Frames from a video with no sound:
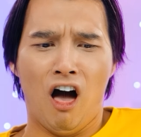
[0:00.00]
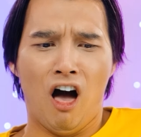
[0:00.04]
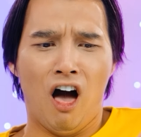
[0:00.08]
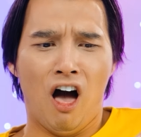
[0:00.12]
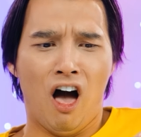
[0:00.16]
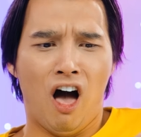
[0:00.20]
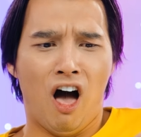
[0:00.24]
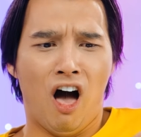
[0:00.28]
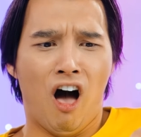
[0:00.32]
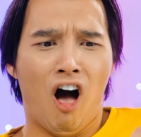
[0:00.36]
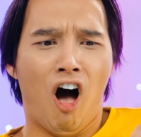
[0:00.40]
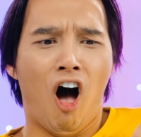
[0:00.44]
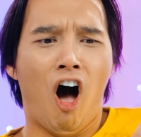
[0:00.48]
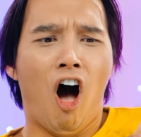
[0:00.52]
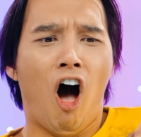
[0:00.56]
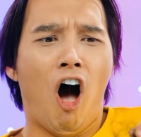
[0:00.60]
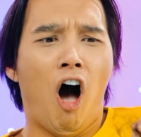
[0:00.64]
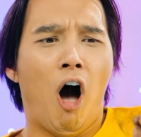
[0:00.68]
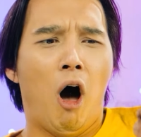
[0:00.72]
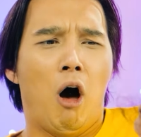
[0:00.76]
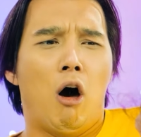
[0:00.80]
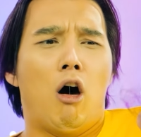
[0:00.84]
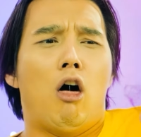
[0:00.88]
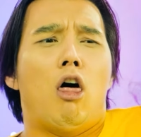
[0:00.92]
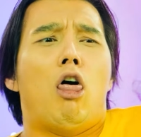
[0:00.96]
चाहिए
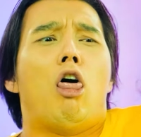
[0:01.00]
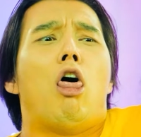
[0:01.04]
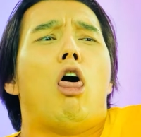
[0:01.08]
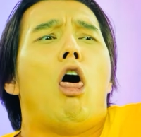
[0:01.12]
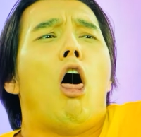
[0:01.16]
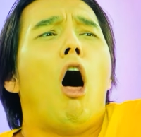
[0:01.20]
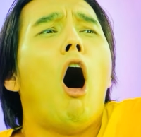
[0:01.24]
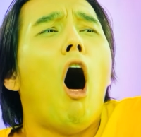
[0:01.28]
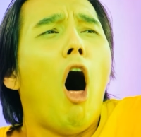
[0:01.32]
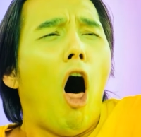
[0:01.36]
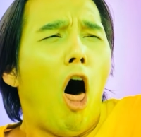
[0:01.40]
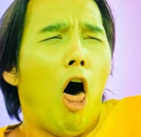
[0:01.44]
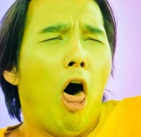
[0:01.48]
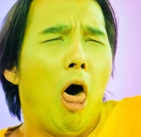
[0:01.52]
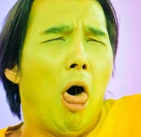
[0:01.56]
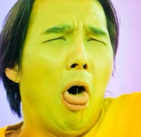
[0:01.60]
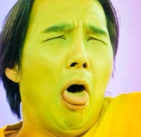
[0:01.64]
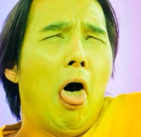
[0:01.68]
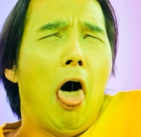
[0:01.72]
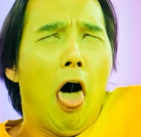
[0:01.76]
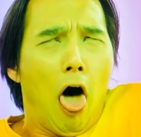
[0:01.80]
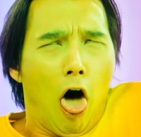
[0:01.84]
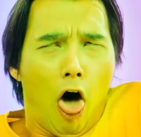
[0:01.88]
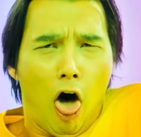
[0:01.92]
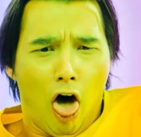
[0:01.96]
मुझे उल्टी हो
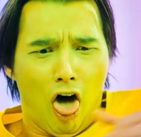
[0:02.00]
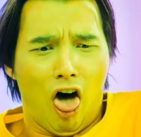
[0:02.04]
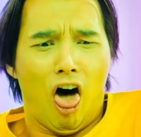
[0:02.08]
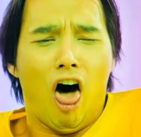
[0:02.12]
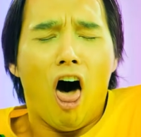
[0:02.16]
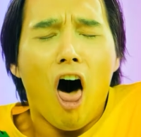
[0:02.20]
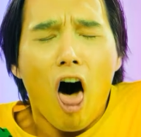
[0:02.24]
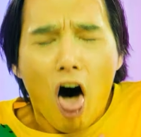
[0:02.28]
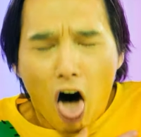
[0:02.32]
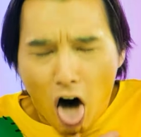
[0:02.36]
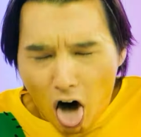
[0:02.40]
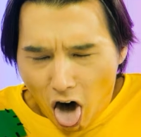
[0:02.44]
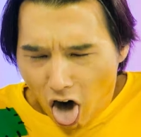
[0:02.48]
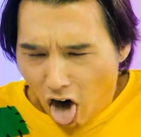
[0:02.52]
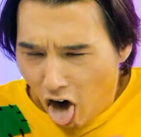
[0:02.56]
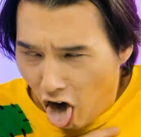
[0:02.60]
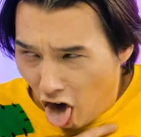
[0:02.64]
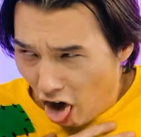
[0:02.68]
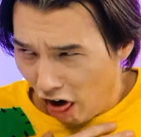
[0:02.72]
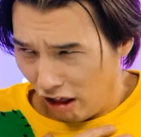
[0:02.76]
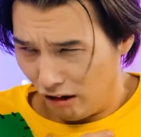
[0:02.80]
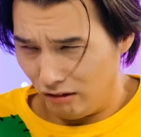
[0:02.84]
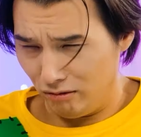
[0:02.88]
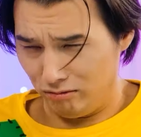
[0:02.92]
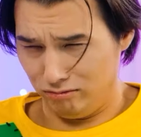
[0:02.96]
जाएगी मैं यह नहीं
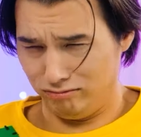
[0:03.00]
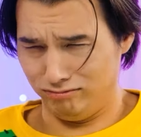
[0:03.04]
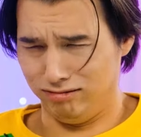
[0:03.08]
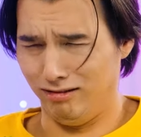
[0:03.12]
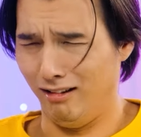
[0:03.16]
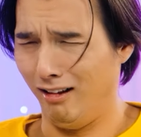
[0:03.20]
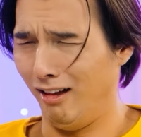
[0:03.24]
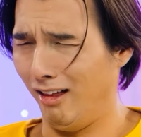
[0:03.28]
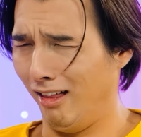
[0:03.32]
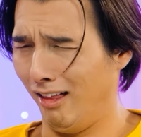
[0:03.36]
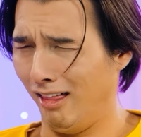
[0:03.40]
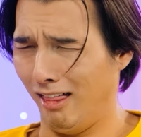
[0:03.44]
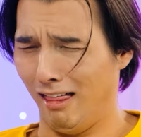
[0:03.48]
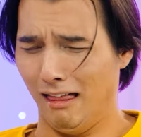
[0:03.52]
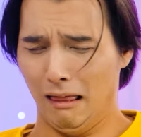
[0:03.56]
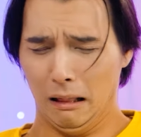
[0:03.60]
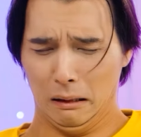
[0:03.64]
खा सकता हूँ